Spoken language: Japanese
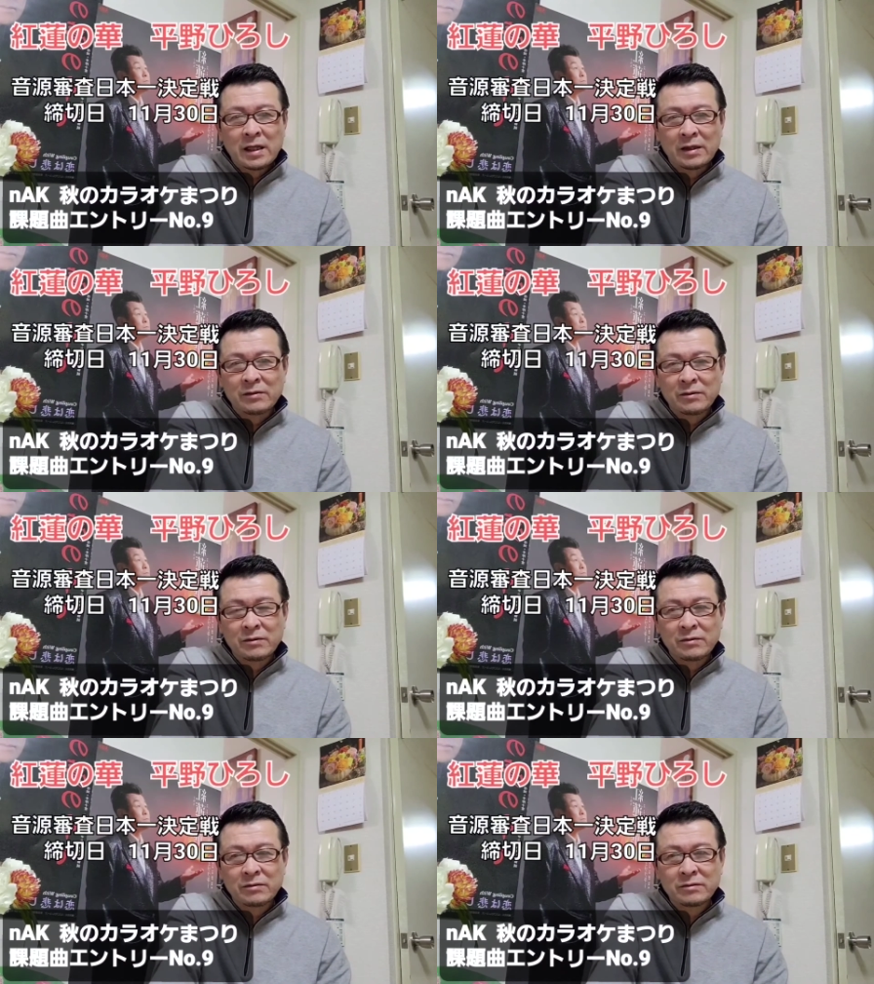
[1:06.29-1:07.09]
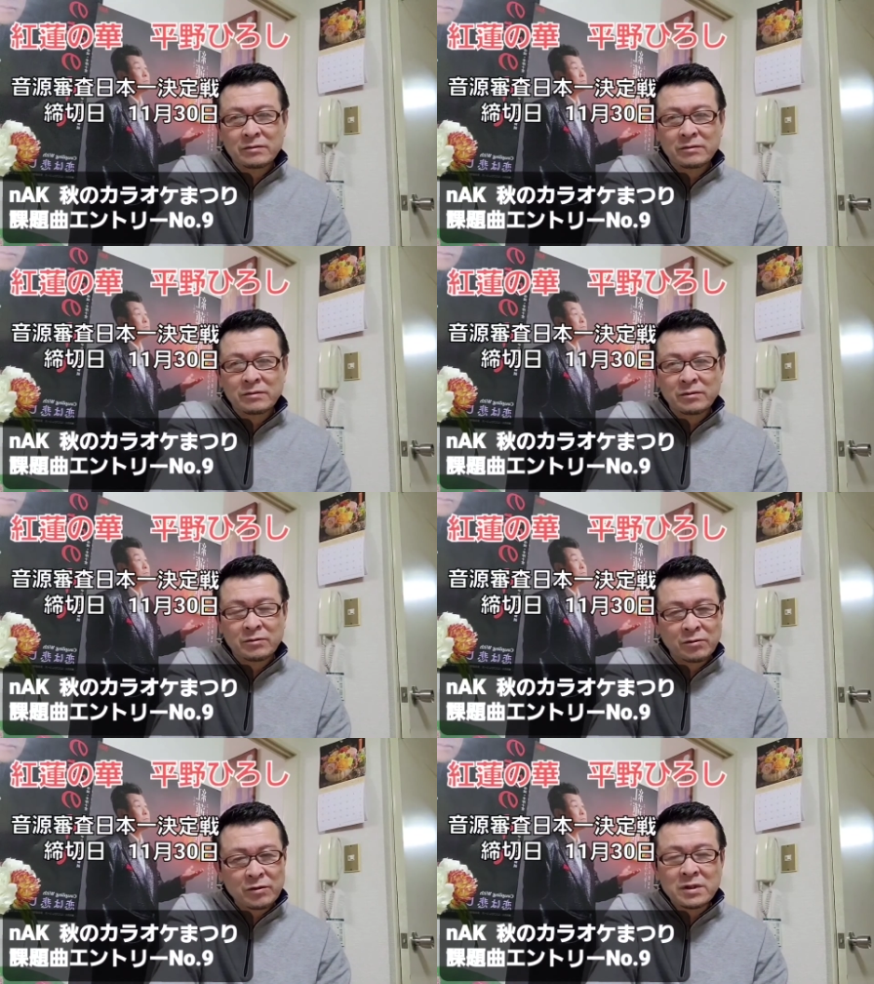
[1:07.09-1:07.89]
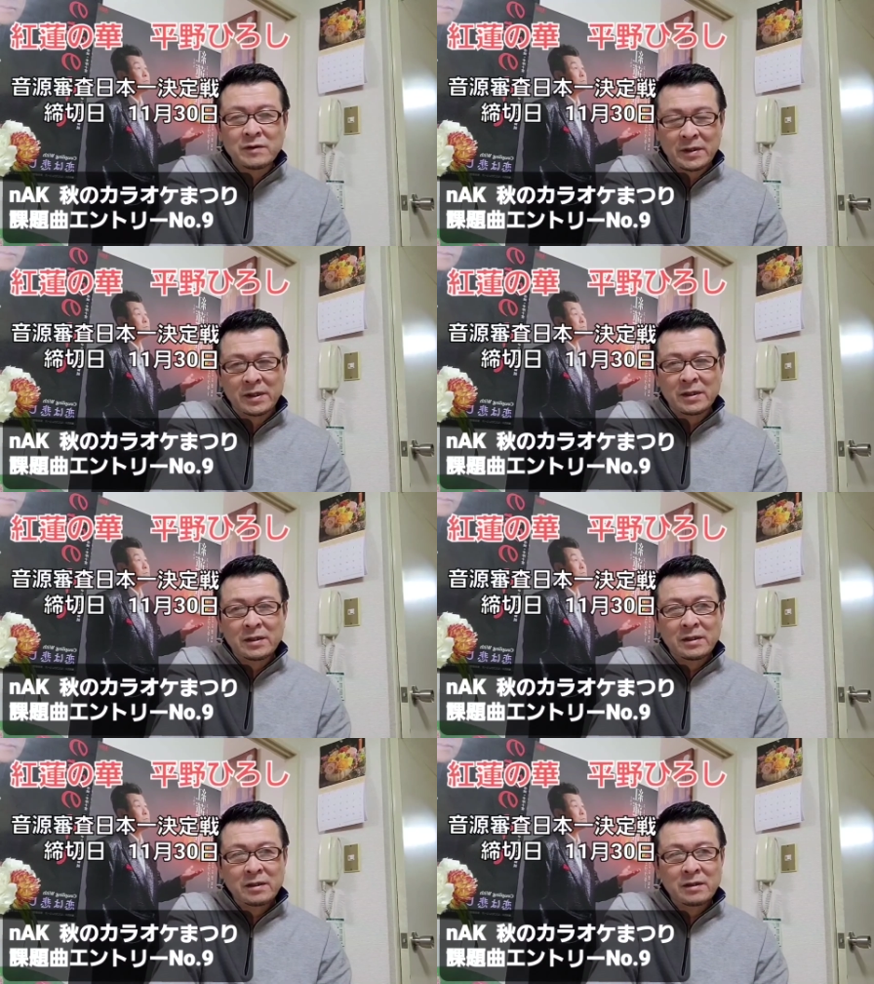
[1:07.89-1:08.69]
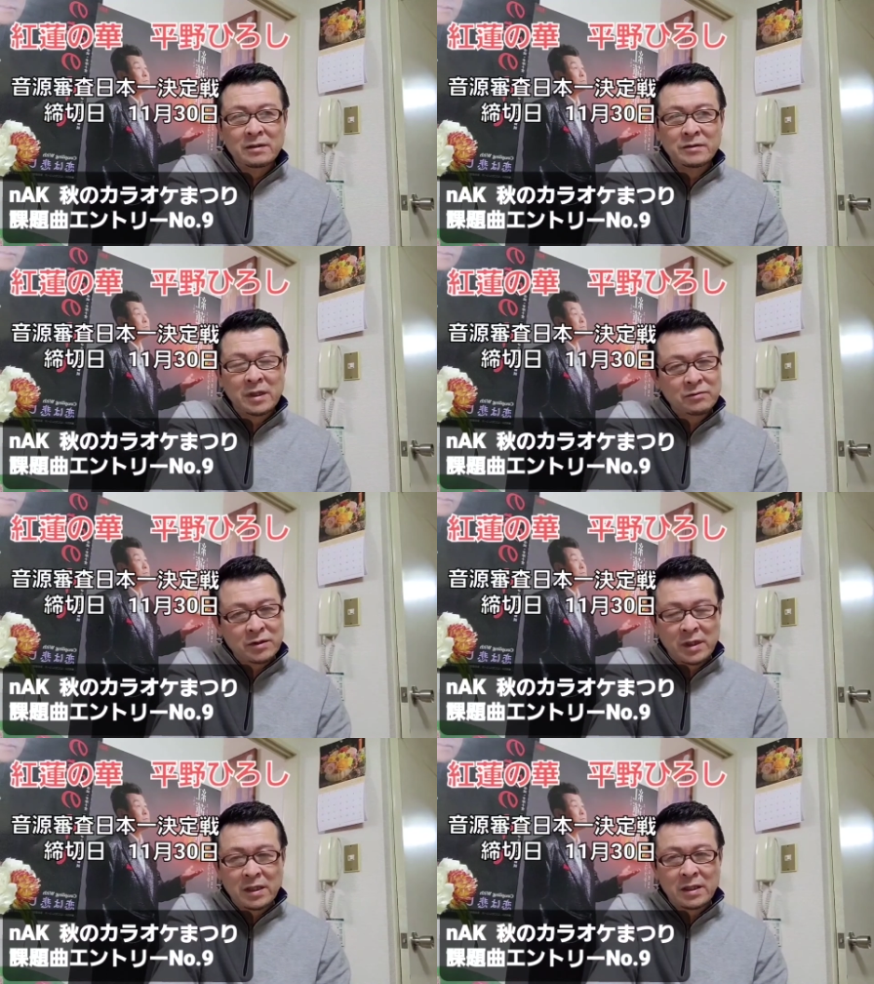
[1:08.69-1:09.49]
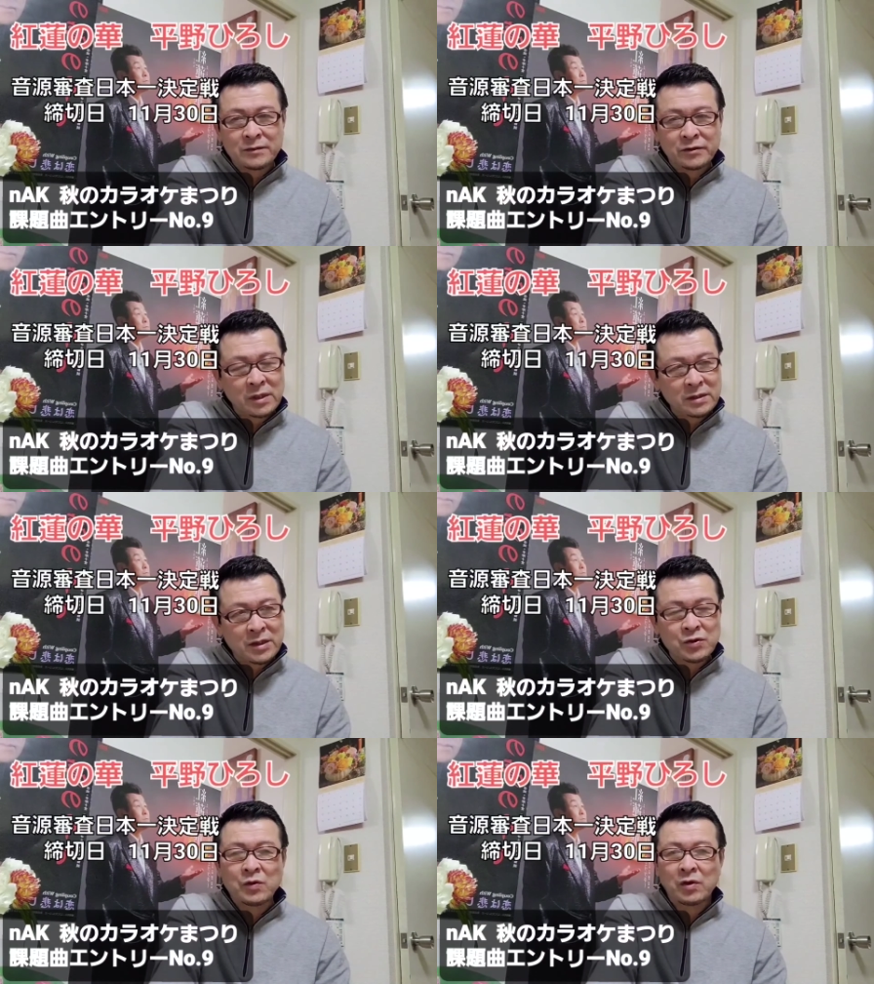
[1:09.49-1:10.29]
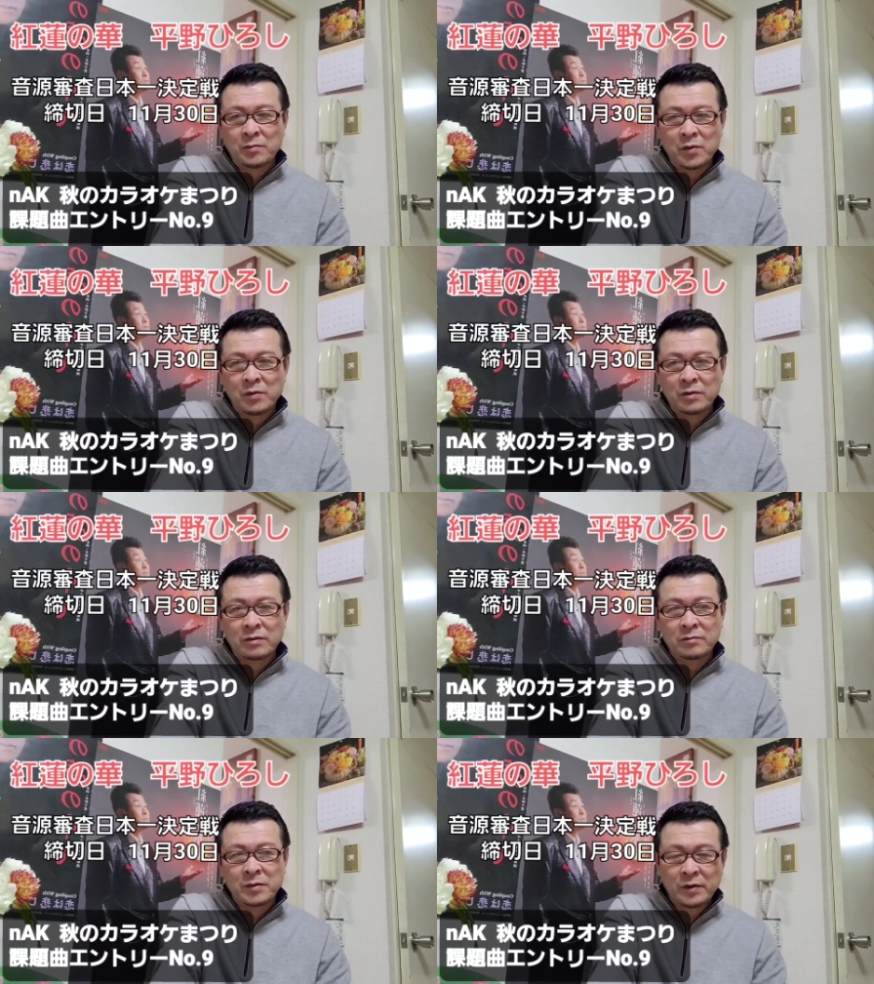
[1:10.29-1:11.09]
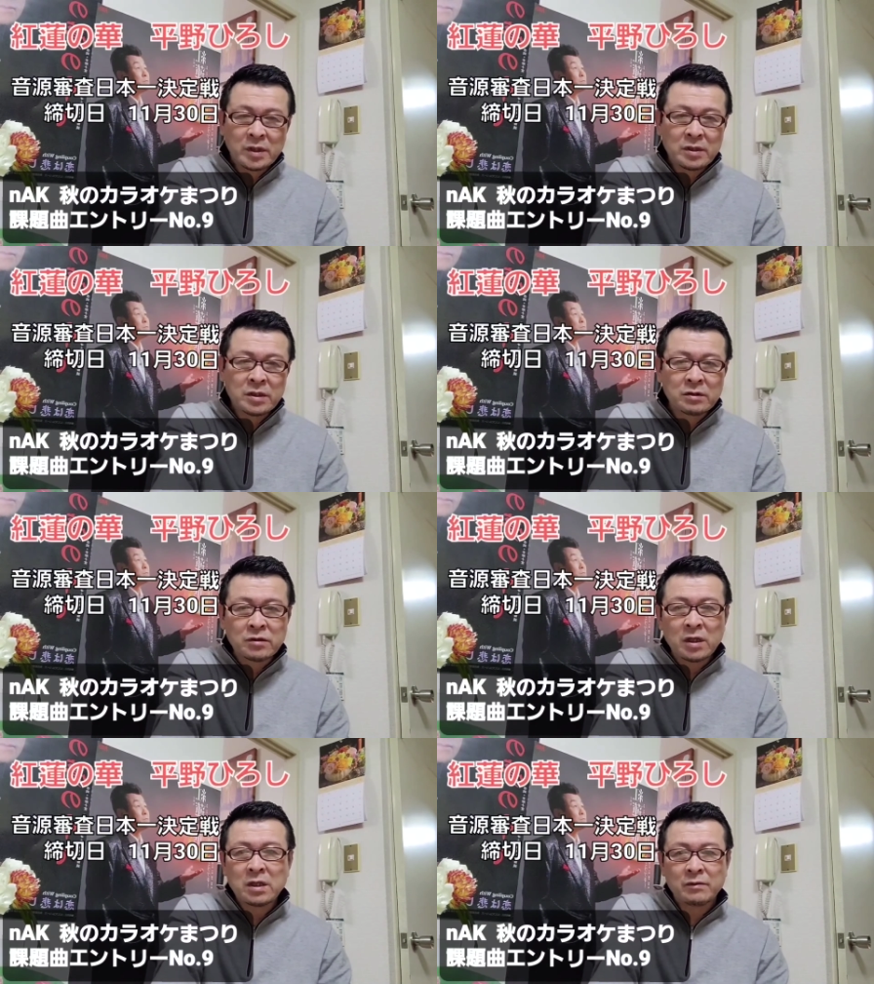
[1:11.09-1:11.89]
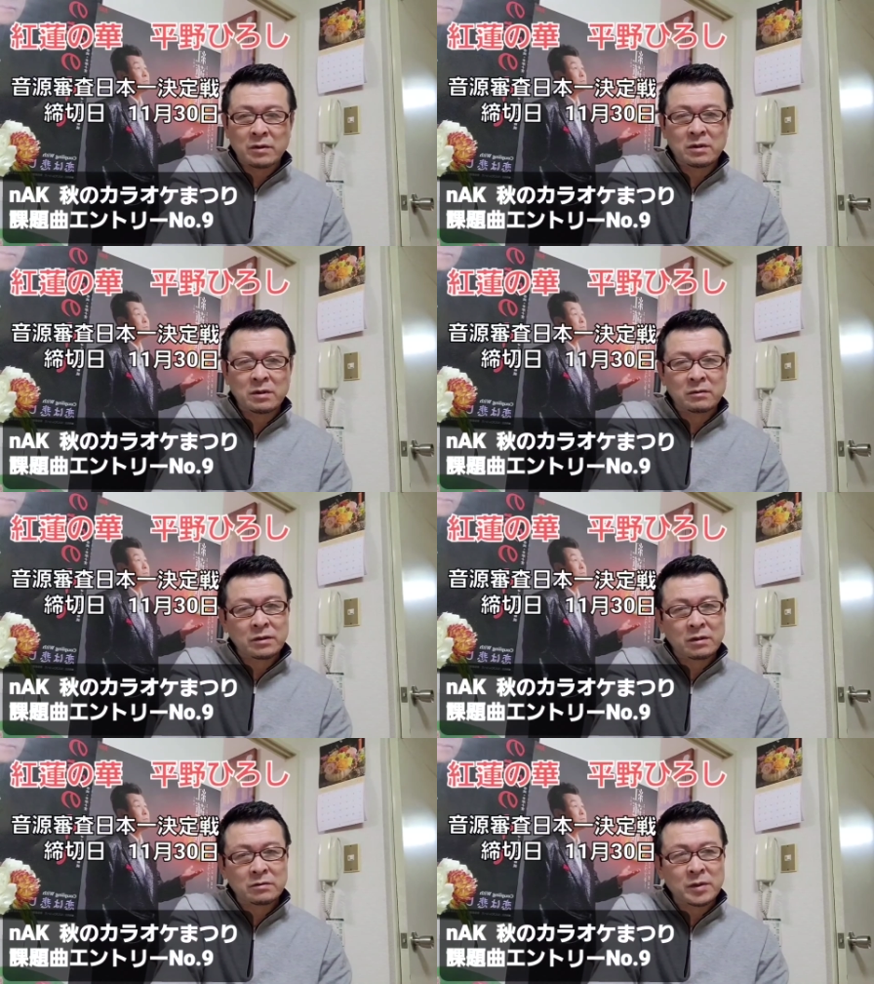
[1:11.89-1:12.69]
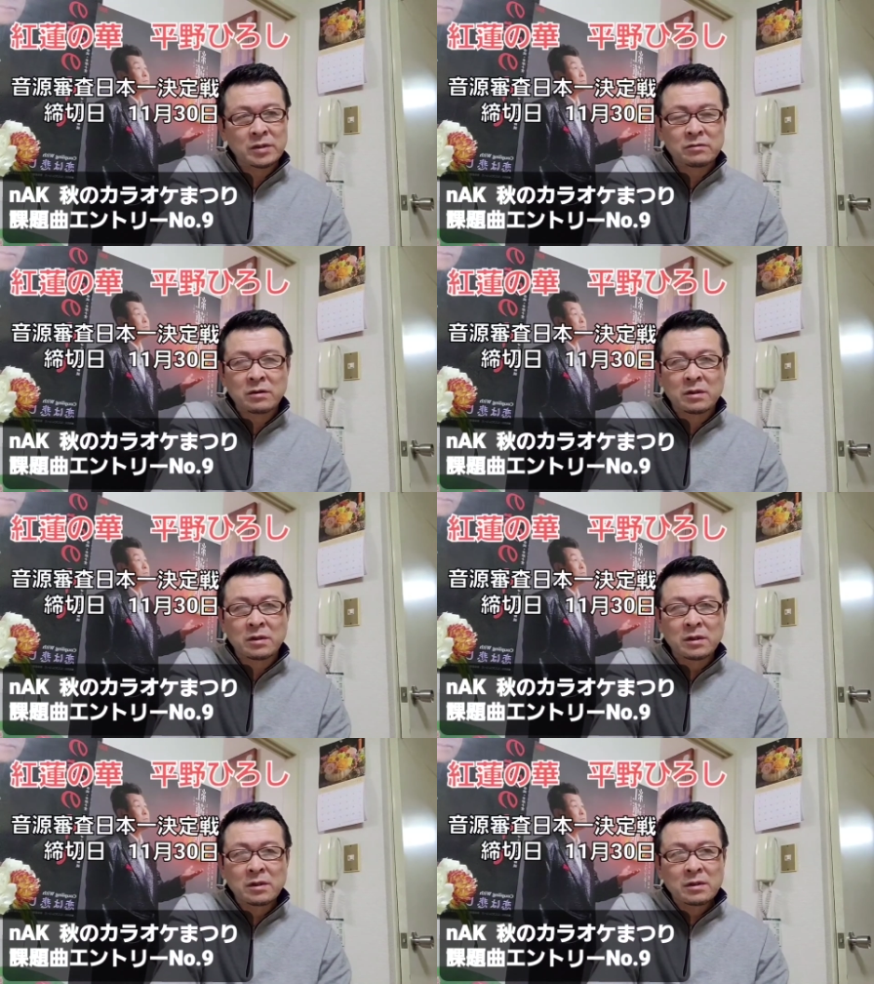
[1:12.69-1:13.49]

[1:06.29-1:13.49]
あのー、ご本人はね、歌い込んでないから不安でしょうけども、まあ、我々聞く限りでは、いや、歌うまい人は、